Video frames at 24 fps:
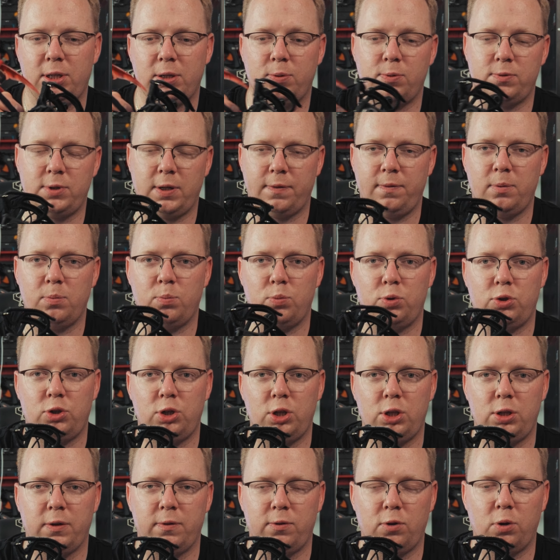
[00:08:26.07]
że jak ustawimy
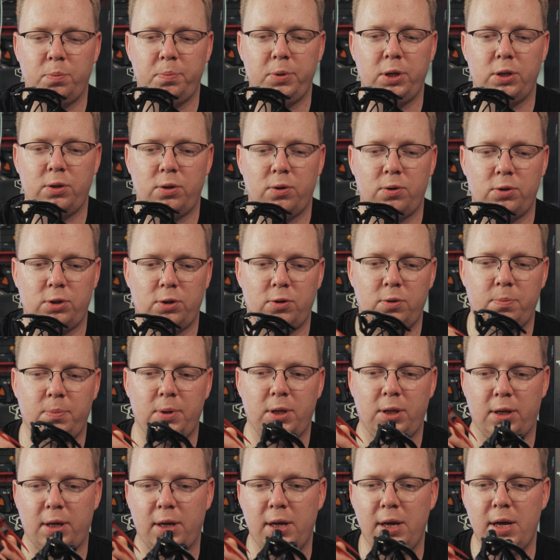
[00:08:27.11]
30 stopni, to że on
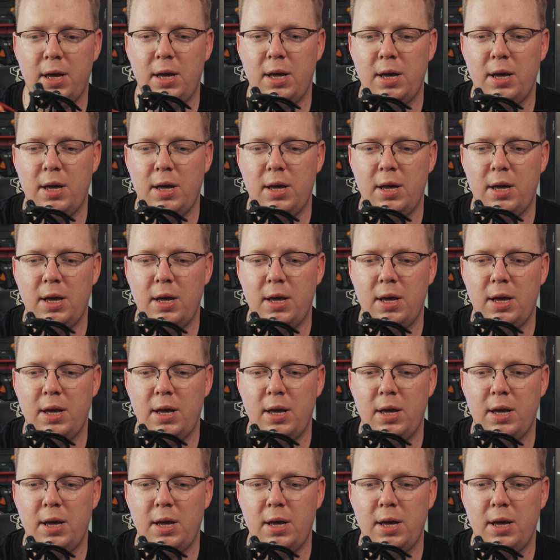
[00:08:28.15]
będzie